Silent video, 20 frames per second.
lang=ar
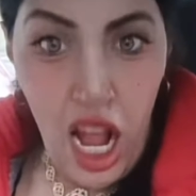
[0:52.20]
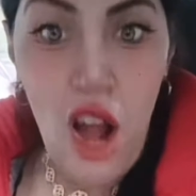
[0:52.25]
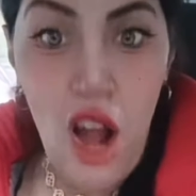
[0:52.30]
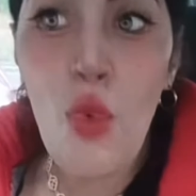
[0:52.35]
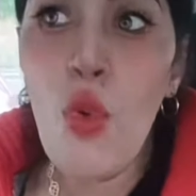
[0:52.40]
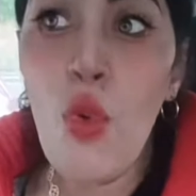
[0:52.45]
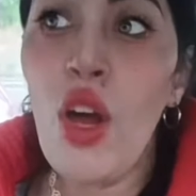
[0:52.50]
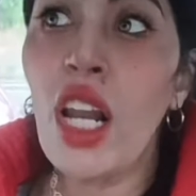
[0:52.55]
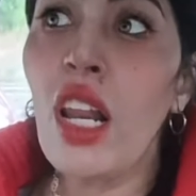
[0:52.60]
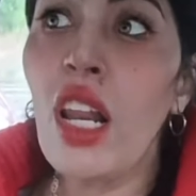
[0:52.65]

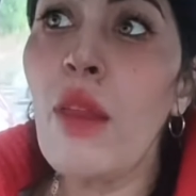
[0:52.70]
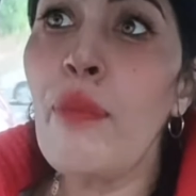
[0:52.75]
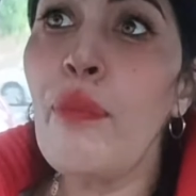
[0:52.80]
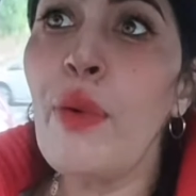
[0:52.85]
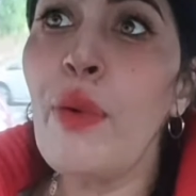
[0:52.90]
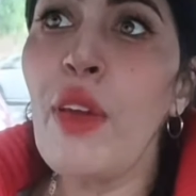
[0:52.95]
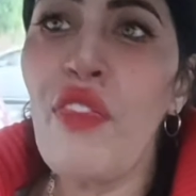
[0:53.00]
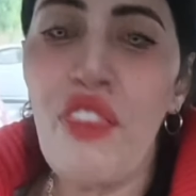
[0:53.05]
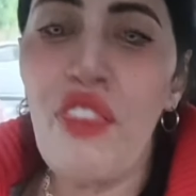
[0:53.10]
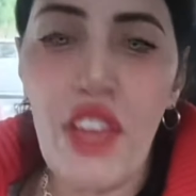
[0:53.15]
حول
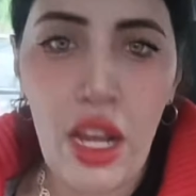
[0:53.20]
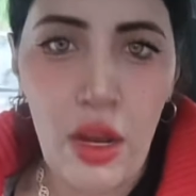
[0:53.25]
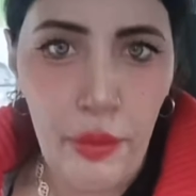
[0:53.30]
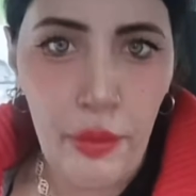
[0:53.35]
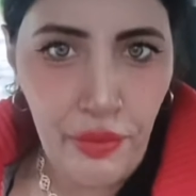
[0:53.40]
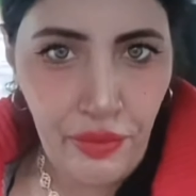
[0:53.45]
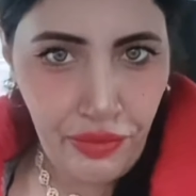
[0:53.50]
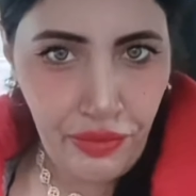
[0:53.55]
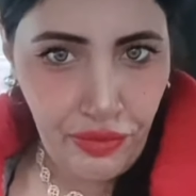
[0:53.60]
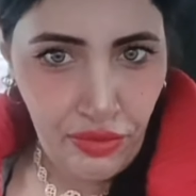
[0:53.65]
ربي
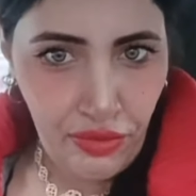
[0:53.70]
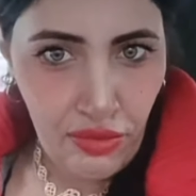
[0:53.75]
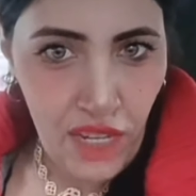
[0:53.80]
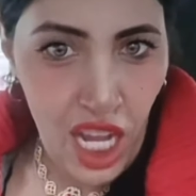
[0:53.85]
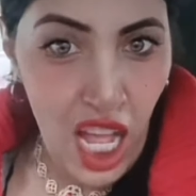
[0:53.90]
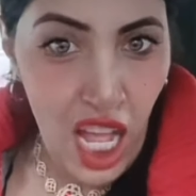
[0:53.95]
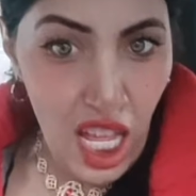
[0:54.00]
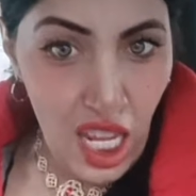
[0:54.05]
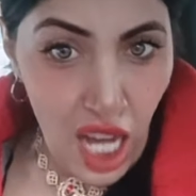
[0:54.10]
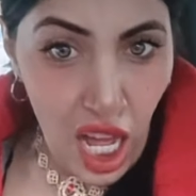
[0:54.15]
فيهم
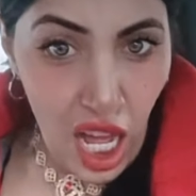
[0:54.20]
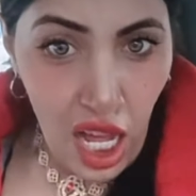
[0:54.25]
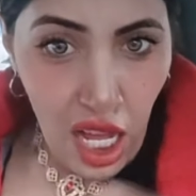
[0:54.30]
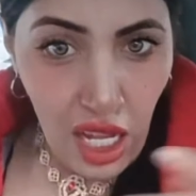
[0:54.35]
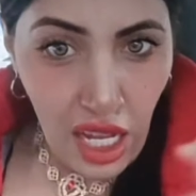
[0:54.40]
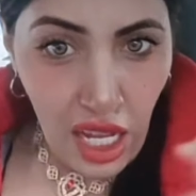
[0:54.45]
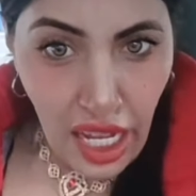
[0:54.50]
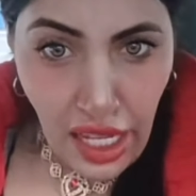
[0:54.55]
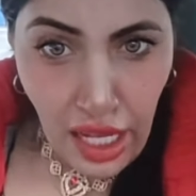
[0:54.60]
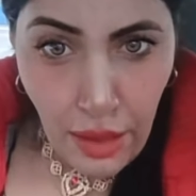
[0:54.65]
انا
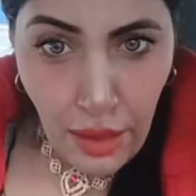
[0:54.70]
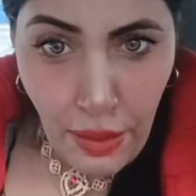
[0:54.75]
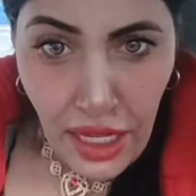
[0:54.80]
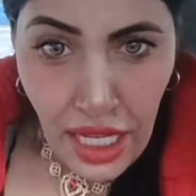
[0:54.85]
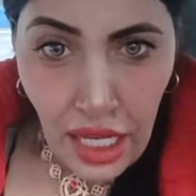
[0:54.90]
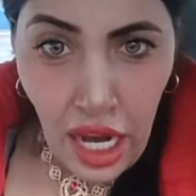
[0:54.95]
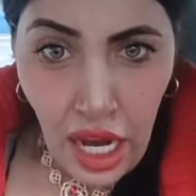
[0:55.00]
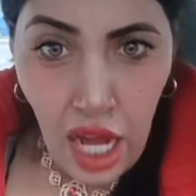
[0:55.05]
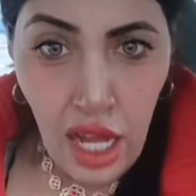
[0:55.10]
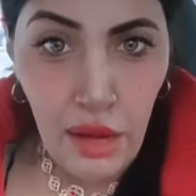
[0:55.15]
غي
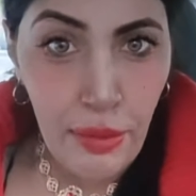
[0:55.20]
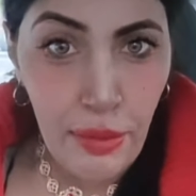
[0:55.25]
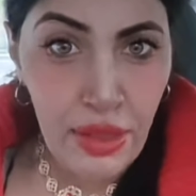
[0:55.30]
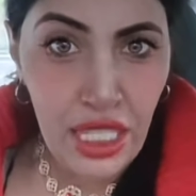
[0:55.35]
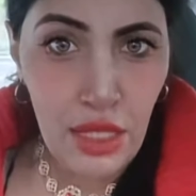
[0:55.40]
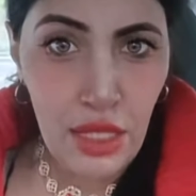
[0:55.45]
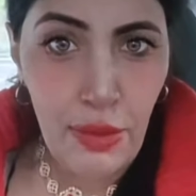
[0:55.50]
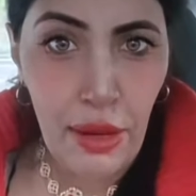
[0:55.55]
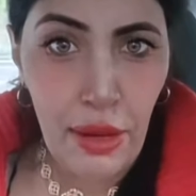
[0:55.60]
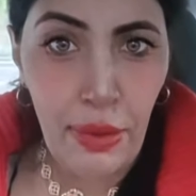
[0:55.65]
هبيله
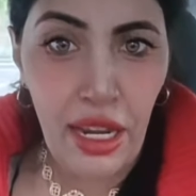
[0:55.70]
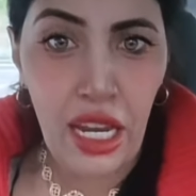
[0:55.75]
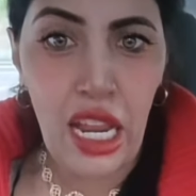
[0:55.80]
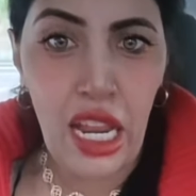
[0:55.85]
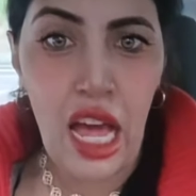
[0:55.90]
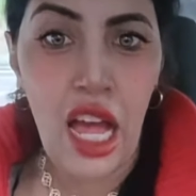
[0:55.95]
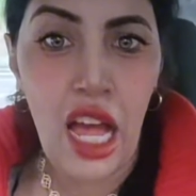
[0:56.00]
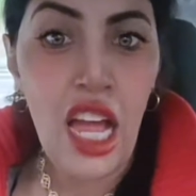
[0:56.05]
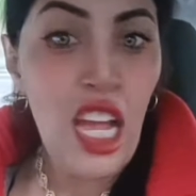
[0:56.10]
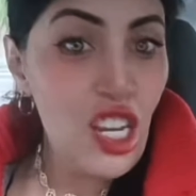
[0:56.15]
بنت باب
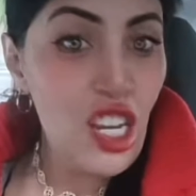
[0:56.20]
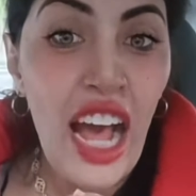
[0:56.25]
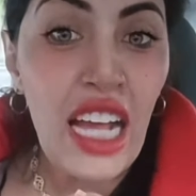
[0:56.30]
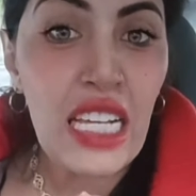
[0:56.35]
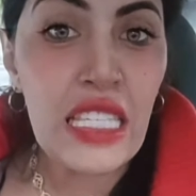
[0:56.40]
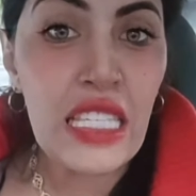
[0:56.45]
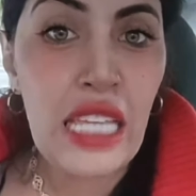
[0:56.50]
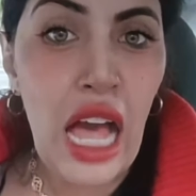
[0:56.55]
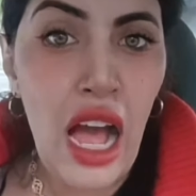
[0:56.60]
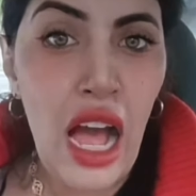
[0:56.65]
الله
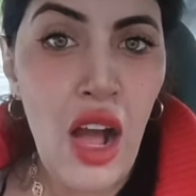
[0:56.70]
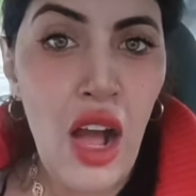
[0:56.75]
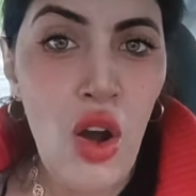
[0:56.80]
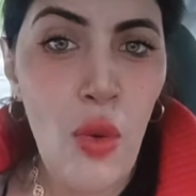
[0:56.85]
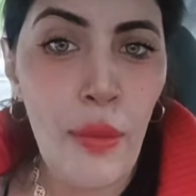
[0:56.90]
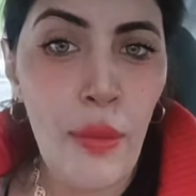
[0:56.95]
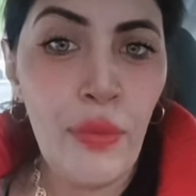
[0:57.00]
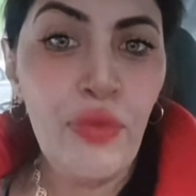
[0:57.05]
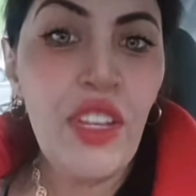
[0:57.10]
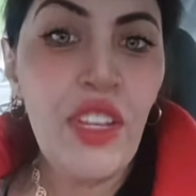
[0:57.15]

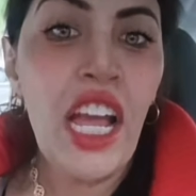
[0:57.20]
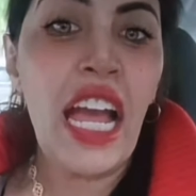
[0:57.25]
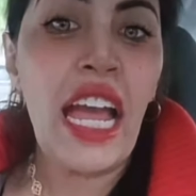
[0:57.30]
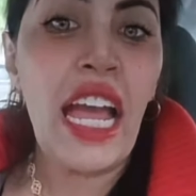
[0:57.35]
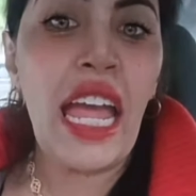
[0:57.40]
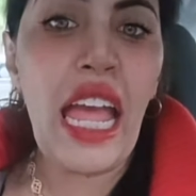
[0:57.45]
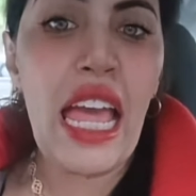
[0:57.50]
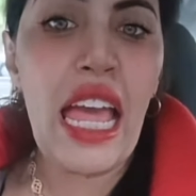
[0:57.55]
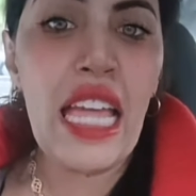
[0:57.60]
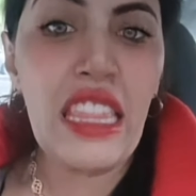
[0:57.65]
فاقصاهم
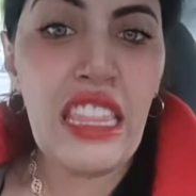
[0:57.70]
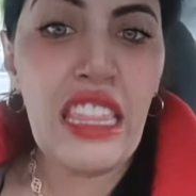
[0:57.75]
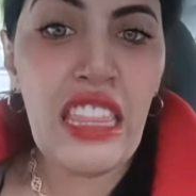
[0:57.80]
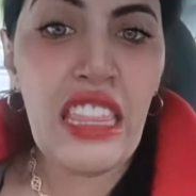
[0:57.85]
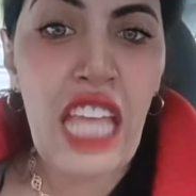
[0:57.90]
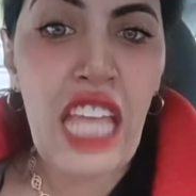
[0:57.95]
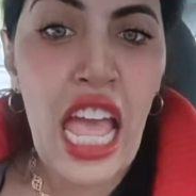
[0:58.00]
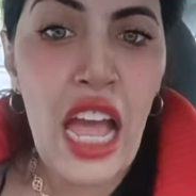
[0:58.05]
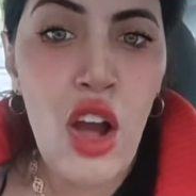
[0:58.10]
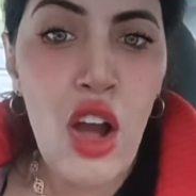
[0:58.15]

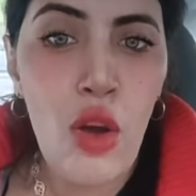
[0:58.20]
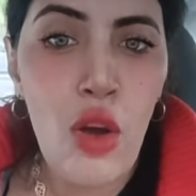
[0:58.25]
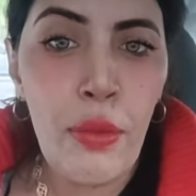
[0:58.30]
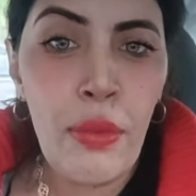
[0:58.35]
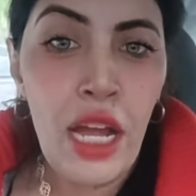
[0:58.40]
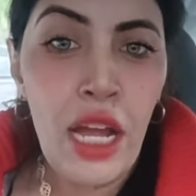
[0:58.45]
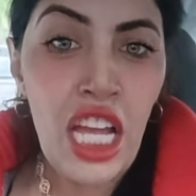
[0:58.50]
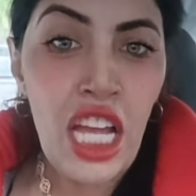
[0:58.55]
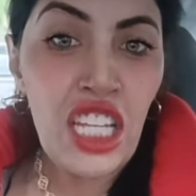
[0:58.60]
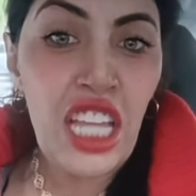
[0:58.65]

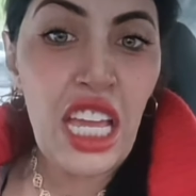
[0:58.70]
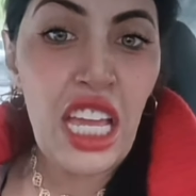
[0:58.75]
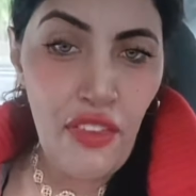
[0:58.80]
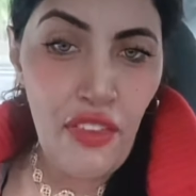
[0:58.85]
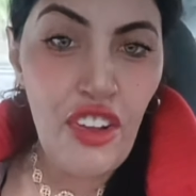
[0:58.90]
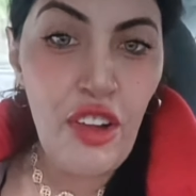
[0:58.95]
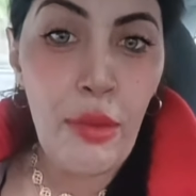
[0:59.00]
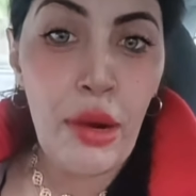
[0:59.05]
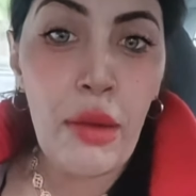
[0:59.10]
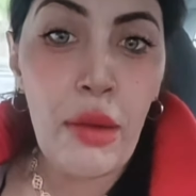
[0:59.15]
غداهم
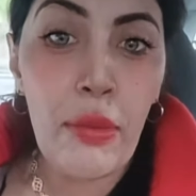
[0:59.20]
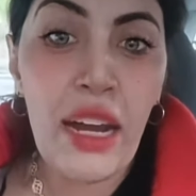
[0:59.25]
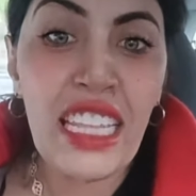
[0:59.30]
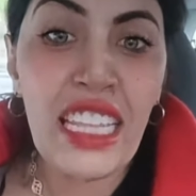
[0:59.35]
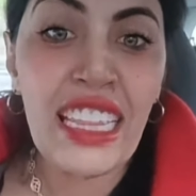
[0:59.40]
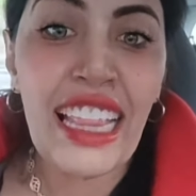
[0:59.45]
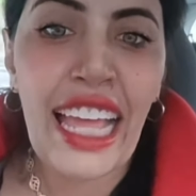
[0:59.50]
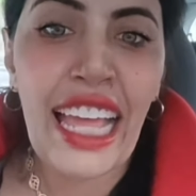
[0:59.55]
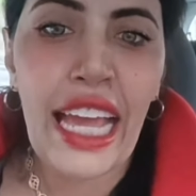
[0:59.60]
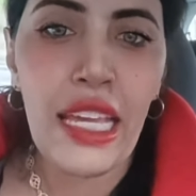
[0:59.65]
دايره فيهم
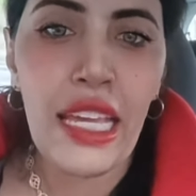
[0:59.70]
المرض